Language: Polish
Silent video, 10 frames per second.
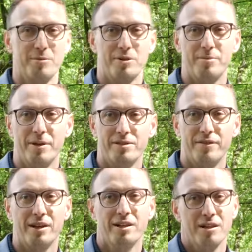Proszę
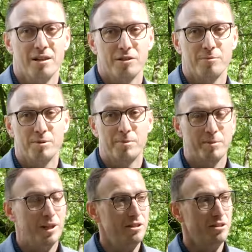Państwa, czy
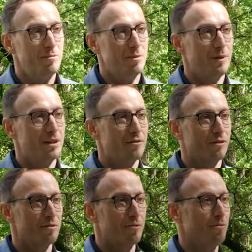przypominacie sobie
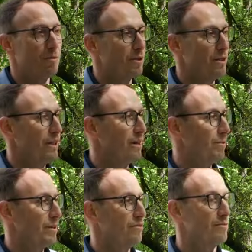Państwo, żeby w poprzedniej
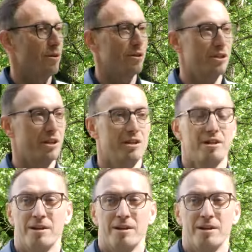kampanii wyborczej